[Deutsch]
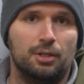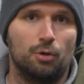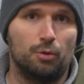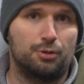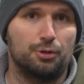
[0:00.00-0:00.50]

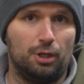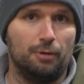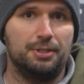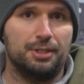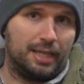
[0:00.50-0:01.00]
Und natürlich auch,
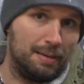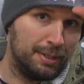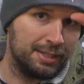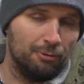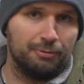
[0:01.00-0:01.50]
wenn ich jetzt
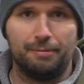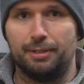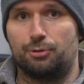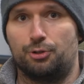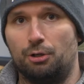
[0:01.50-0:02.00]
Gameplays aufnehme,
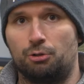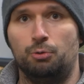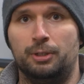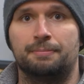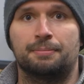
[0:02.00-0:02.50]
natürlich auch
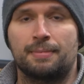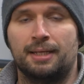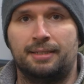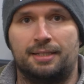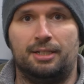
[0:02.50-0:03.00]
cool,
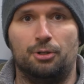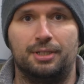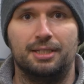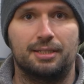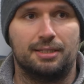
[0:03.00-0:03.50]
dass halt auch
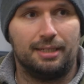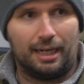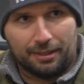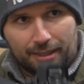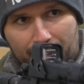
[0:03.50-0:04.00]
die
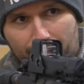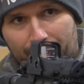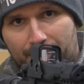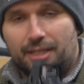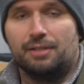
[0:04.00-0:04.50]
anderen dann
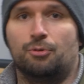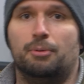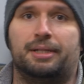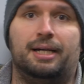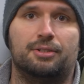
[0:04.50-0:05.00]
quasi sehen, wo
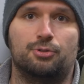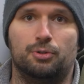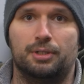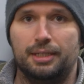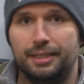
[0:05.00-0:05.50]
man gerade
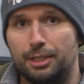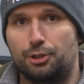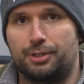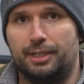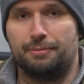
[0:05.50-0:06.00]
so
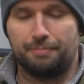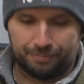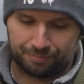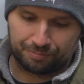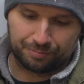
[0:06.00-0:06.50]
hingeschossen hat.
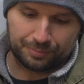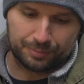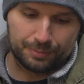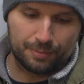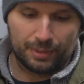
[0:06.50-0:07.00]

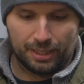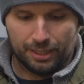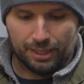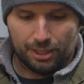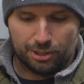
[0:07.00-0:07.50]

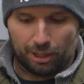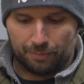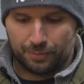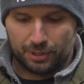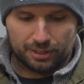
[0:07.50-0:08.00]
Ja,
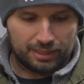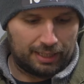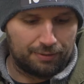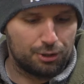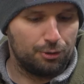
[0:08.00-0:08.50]

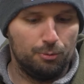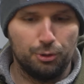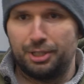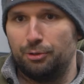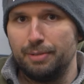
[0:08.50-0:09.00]
da wir jetzt noch eine
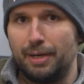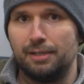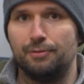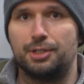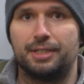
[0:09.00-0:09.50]
müde Theorie
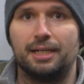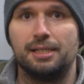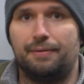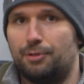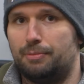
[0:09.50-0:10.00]
machen, würde ich
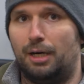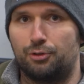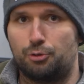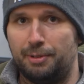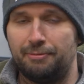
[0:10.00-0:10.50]
sagen, gehen wir jetzt nochmal
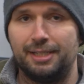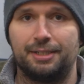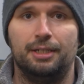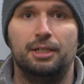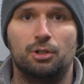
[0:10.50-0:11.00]
aufs
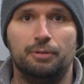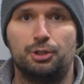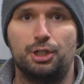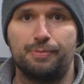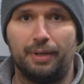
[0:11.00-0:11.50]
Spielfeld und wir
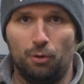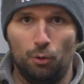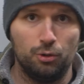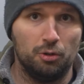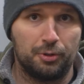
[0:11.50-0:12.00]
schießen mal
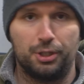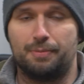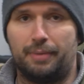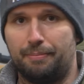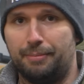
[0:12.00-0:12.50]
ohne und wir
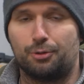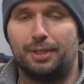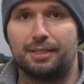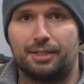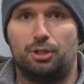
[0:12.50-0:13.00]
schießen mal
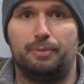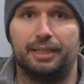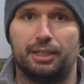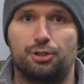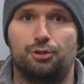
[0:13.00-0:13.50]
Tracer, dass ihr
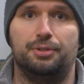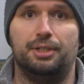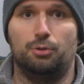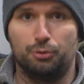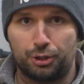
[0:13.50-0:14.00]
nochmal richtig schön
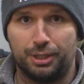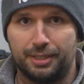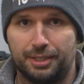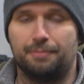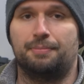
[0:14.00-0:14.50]
den Unterschied
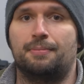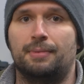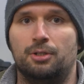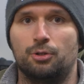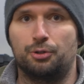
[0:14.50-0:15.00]
seht.
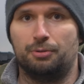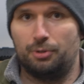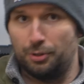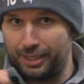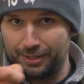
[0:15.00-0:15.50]
Gut,
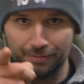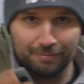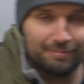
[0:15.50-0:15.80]
los geht's.